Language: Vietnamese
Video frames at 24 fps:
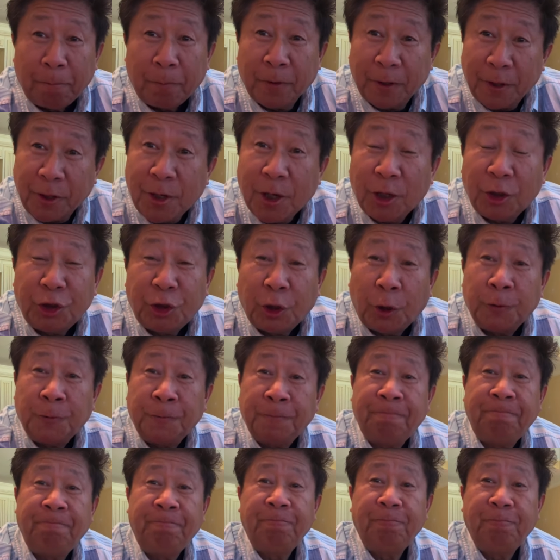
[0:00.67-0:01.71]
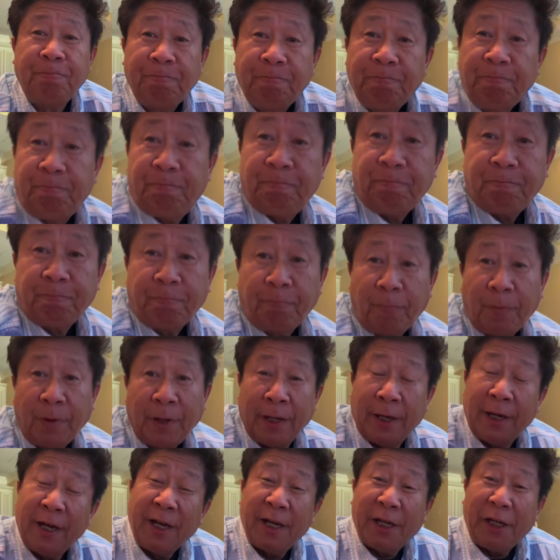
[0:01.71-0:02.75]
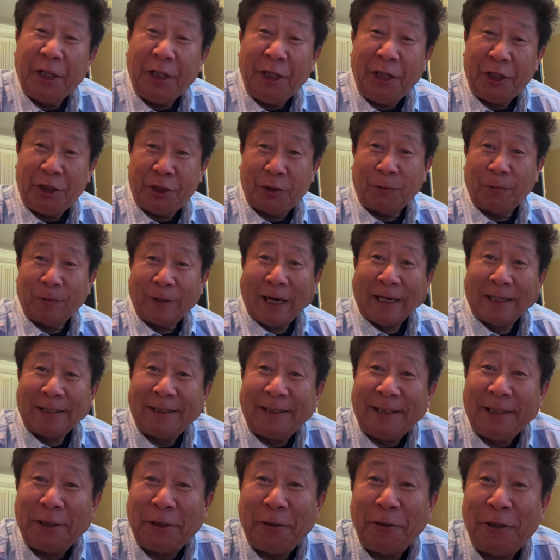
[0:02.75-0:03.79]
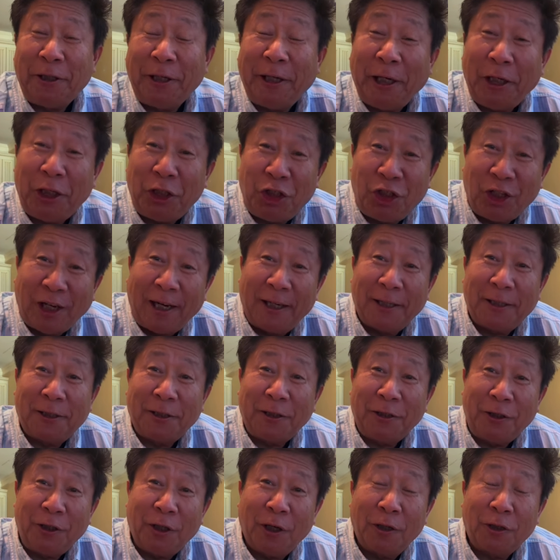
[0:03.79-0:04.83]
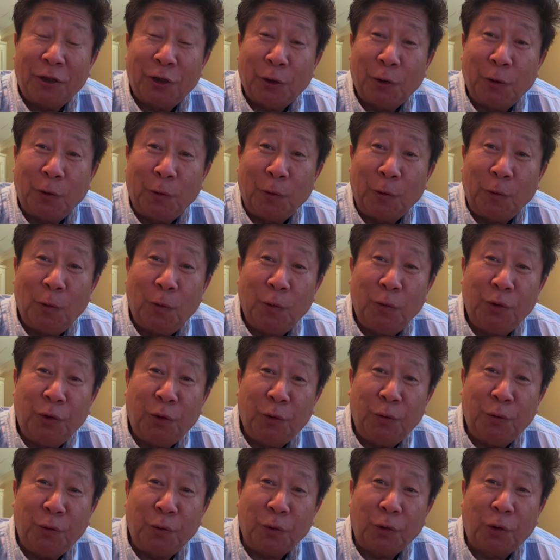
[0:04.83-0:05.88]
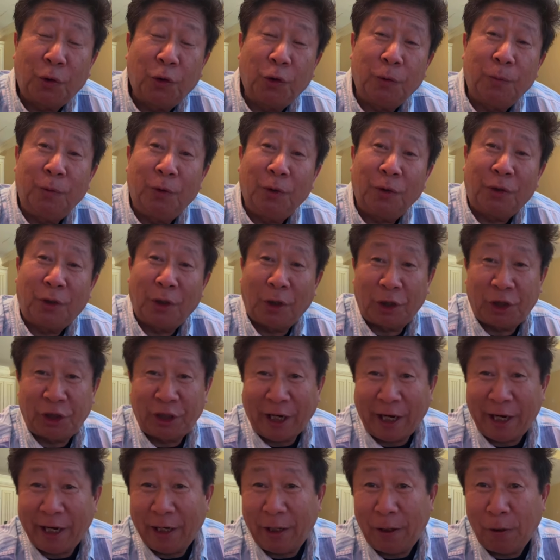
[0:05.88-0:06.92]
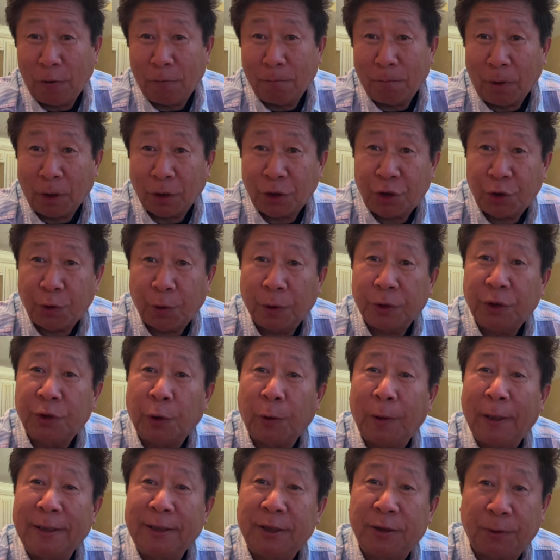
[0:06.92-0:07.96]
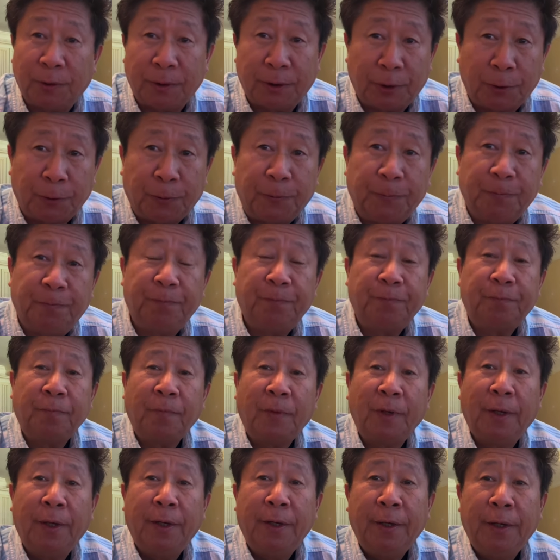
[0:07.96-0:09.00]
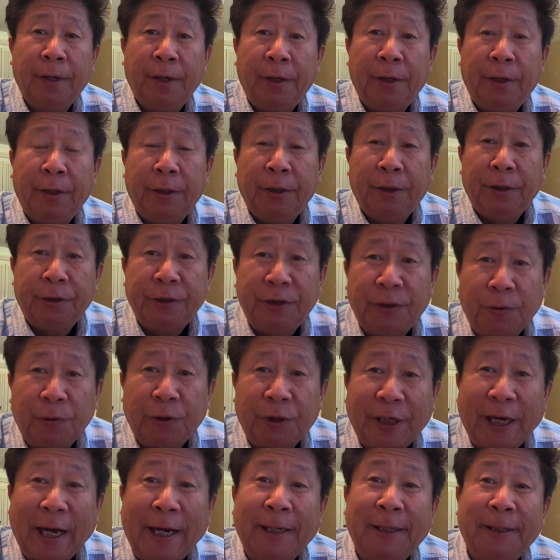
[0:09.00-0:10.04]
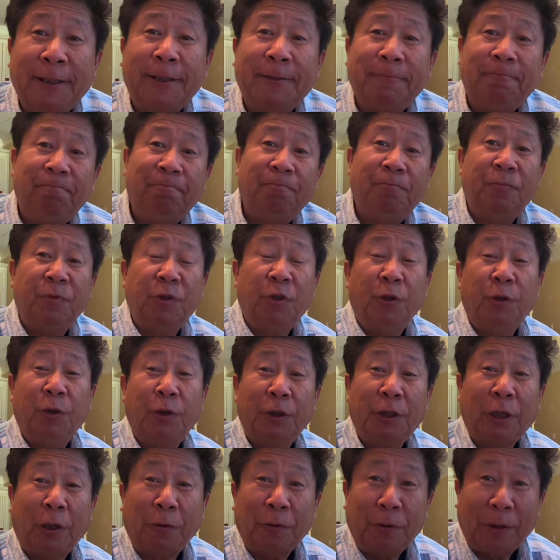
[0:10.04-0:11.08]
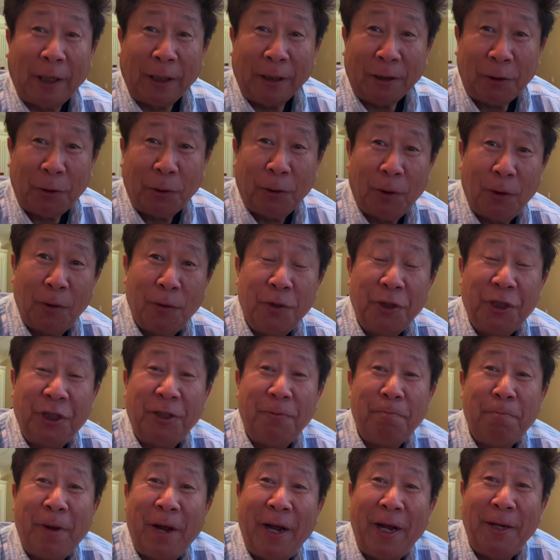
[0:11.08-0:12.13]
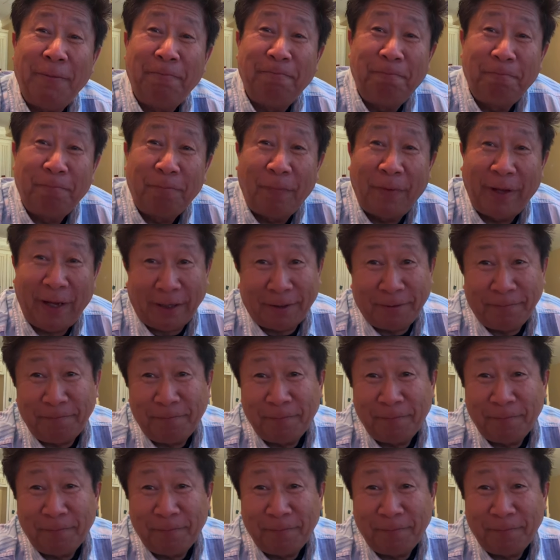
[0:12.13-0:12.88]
nho rồng ý chồng nạt chỉ cứ tin trang cứ nho cho hú luôn tu youtube nó cho sai hơn hồng mà chúa chúa lên chúa tu rồng sa nữa nó nó tao tả to lần chi bê yeah dạ.